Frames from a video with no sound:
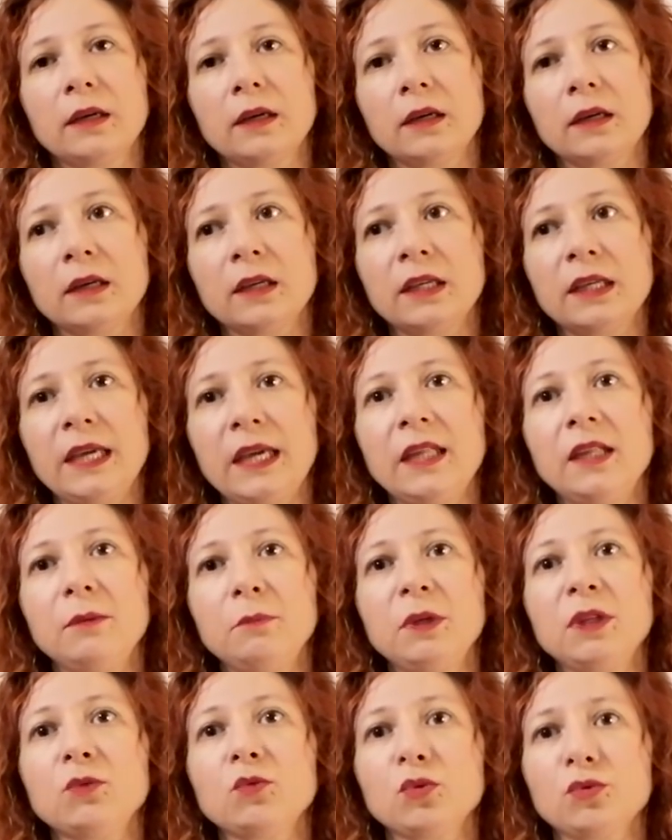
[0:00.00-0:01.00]
e,
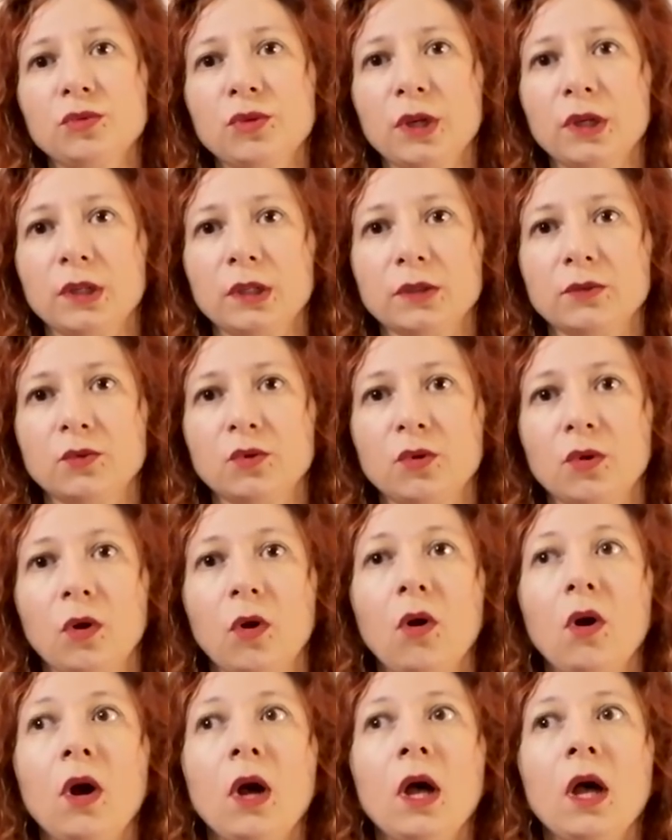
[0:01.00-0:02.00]
yeni bir tür yaratıyor.